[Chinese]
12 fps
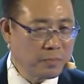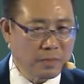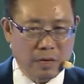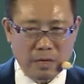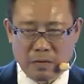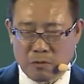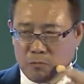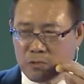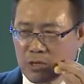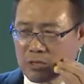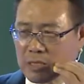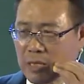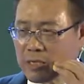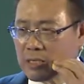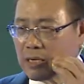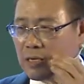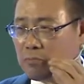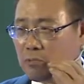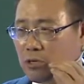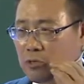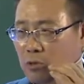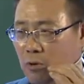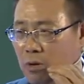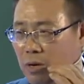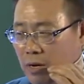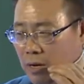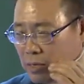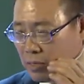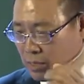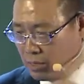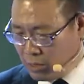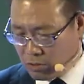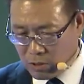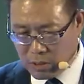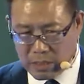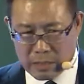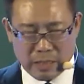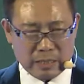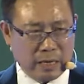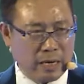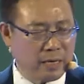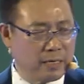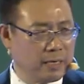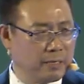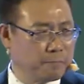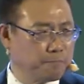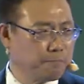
啊，我不晓得大家认不认同哈。所以因着这样呢，